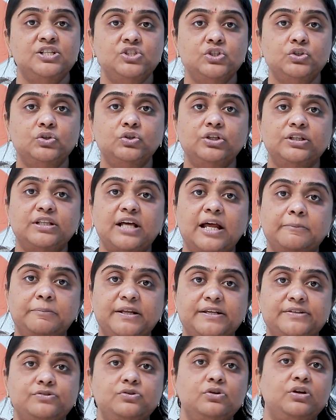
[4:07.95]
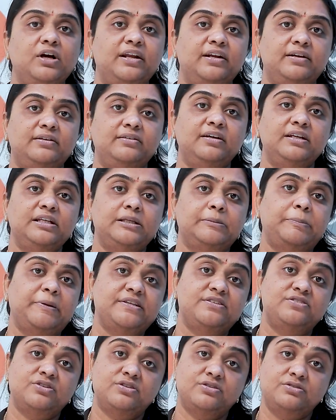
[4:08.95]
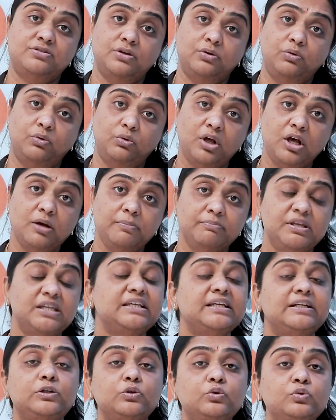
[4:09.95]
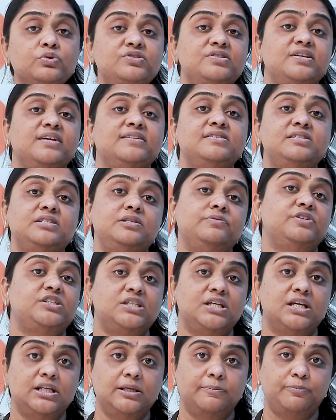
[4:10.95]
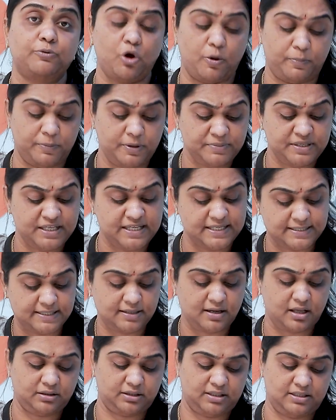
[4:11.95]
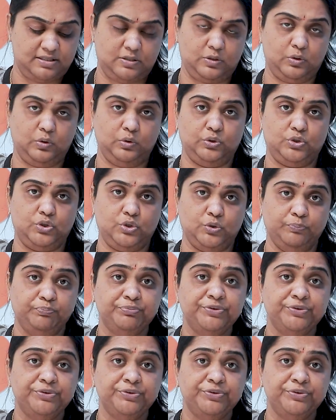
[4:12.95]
చిగురును దాని ప్లేస్లో కరెక్ట్గా రీప్లేస్ చేస్తే కూడా మీకు ఈ టూత్ సెన్సిటివిటీ అనే ప్రాబ్లం ఈజీగా తీసుకోవచ్చు